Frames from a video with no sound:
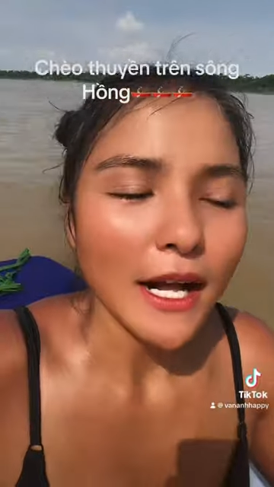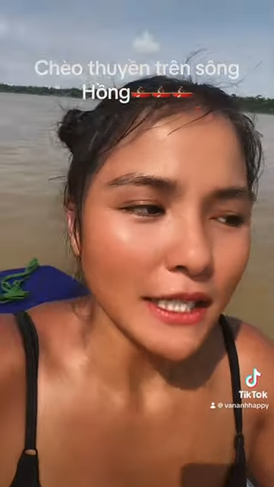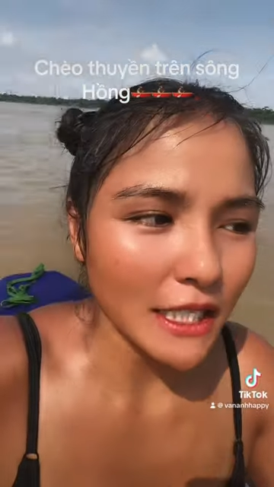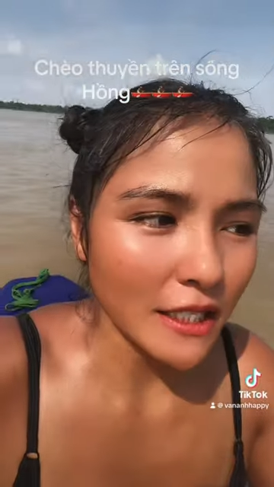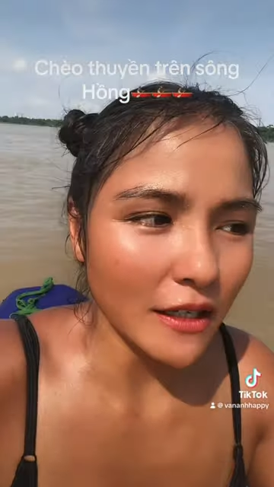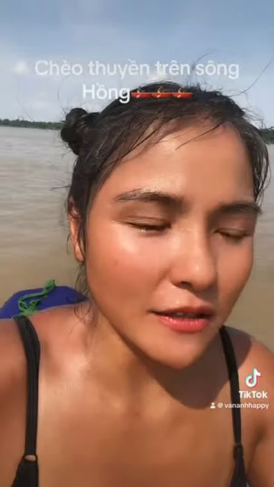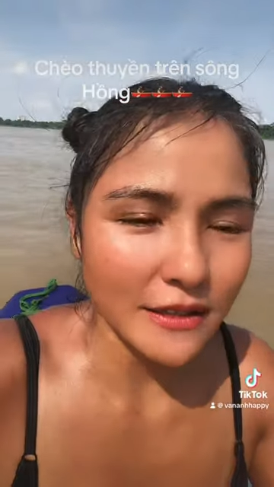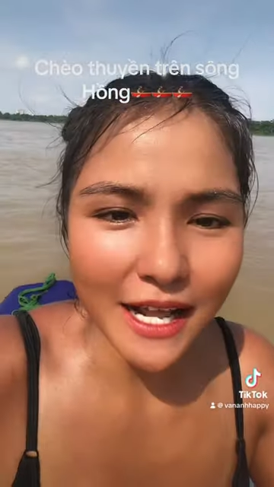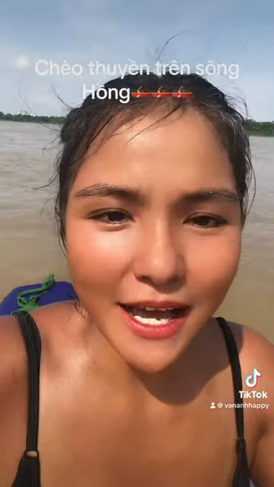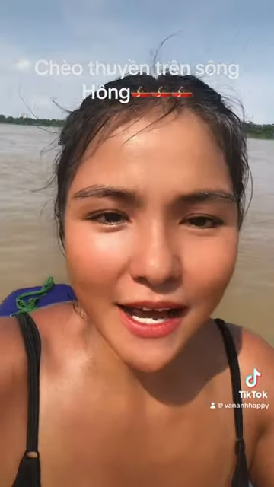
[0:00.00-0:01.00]
Thì à, thực
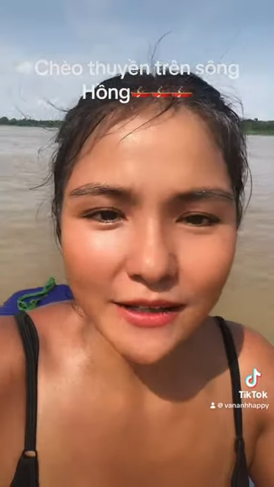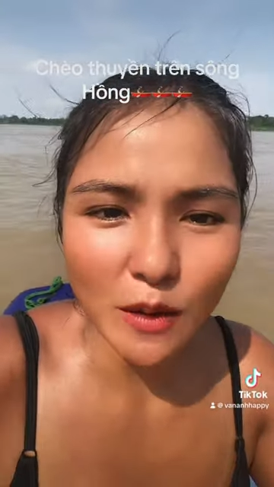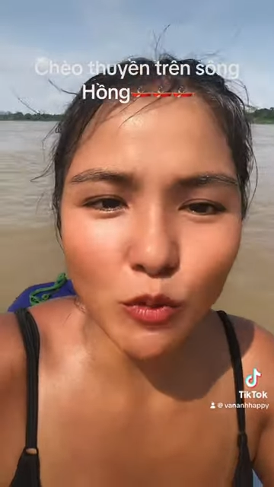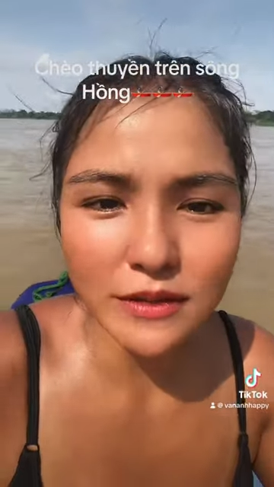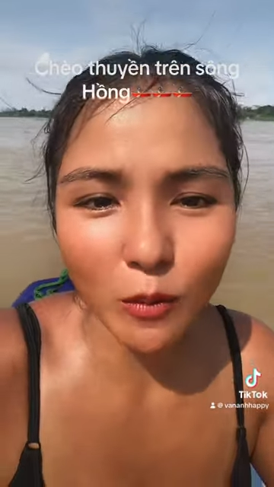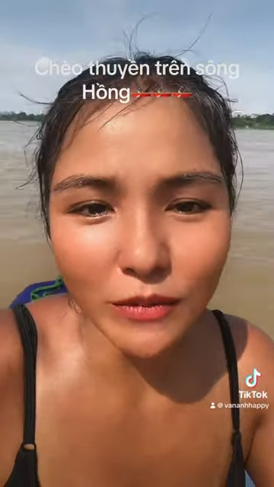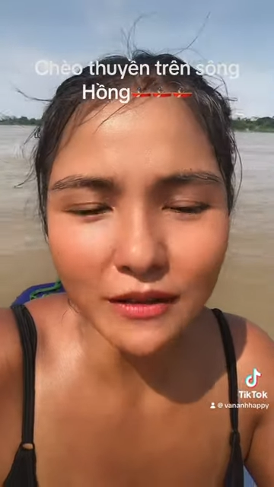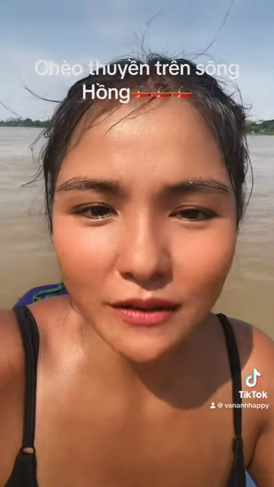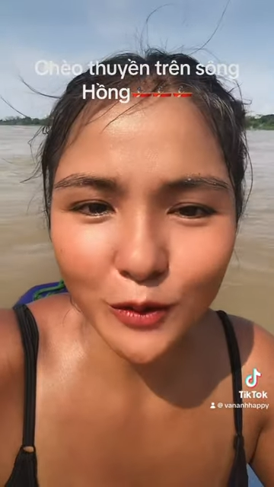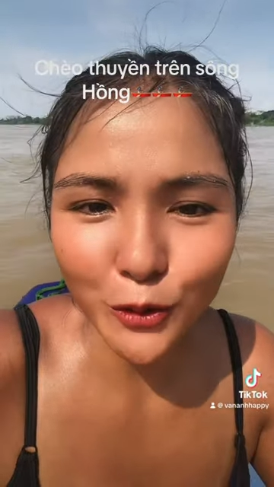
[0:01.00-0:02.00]
ra là trong cuộc sống ấy,
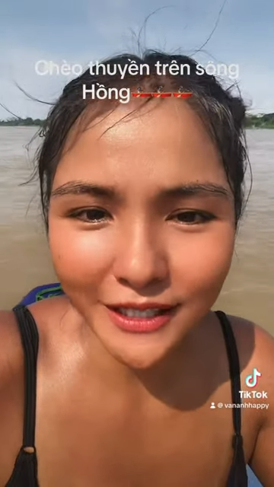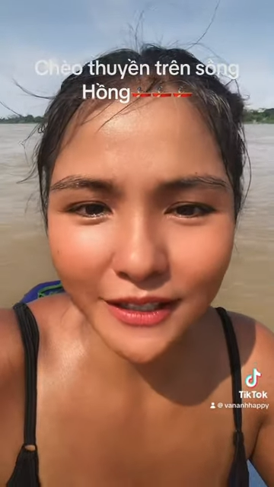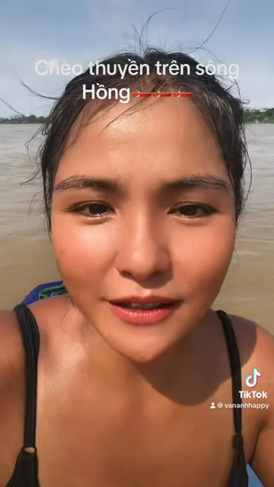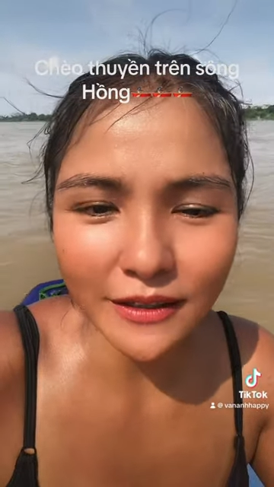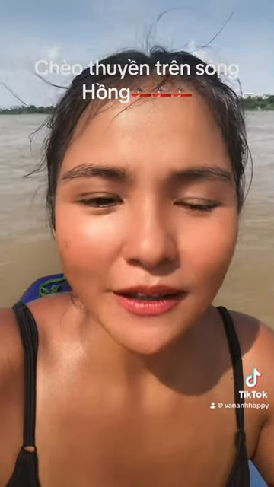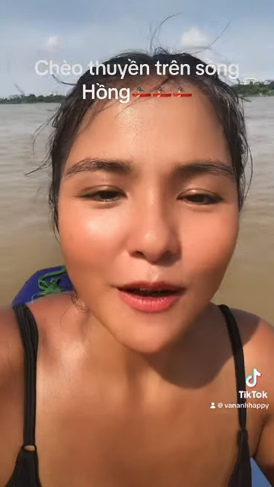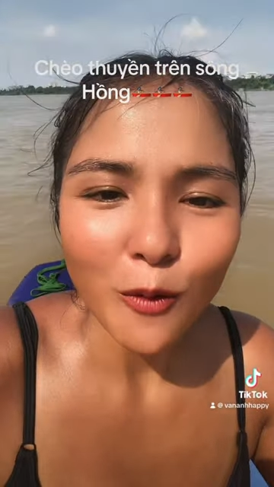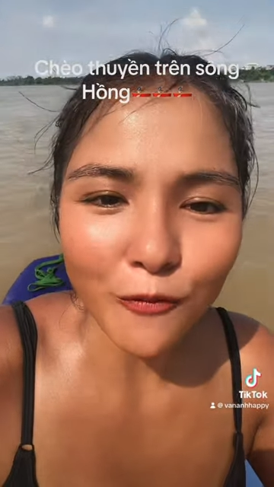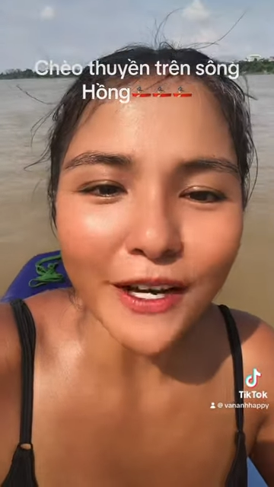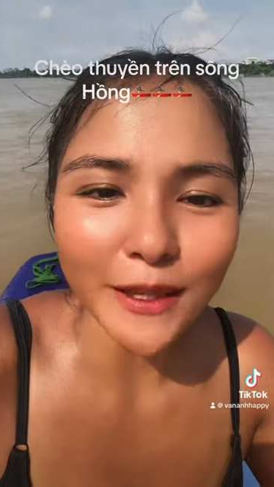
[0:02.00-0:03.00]
đôi khi
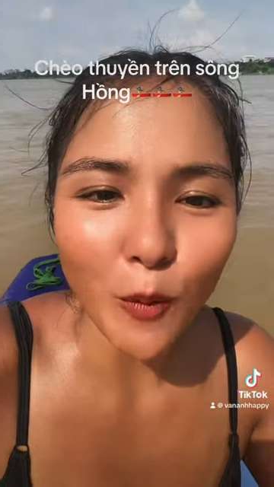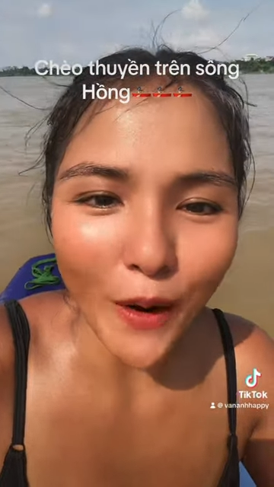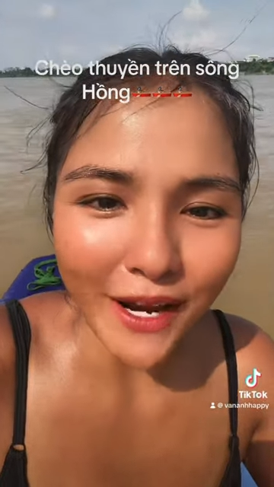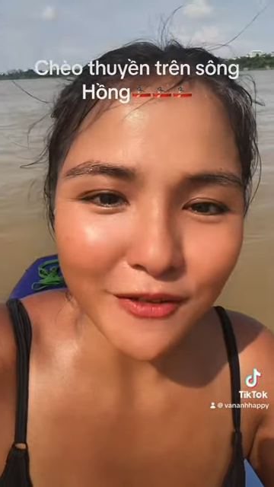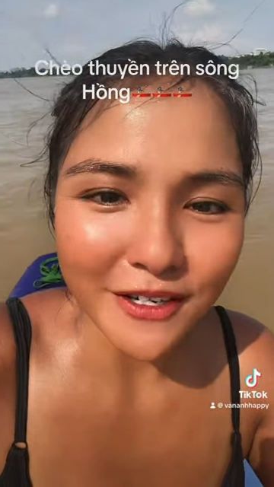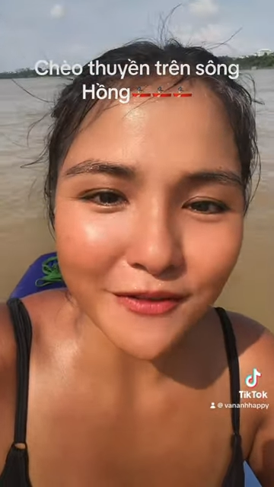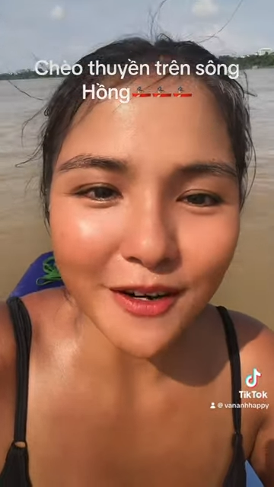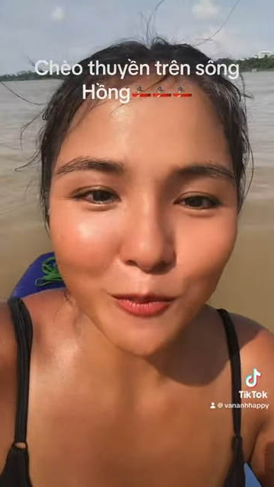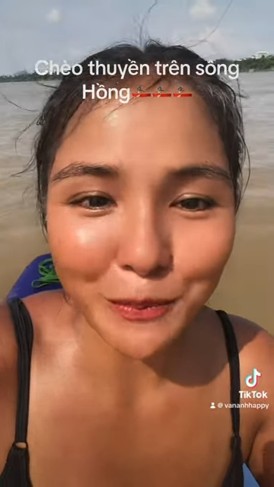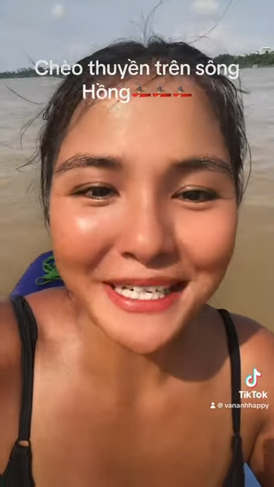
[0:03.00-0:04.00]
cũng phải tập quen với
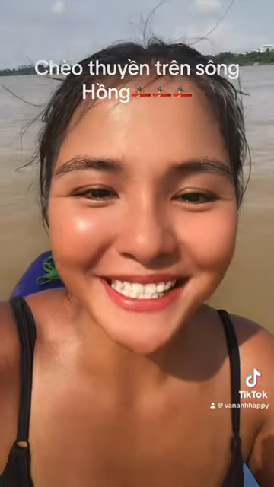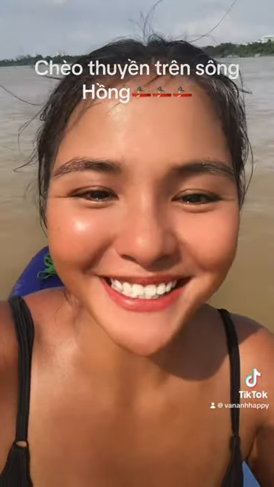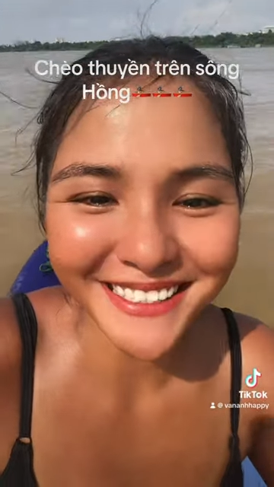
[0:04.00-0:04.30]
việc một mình.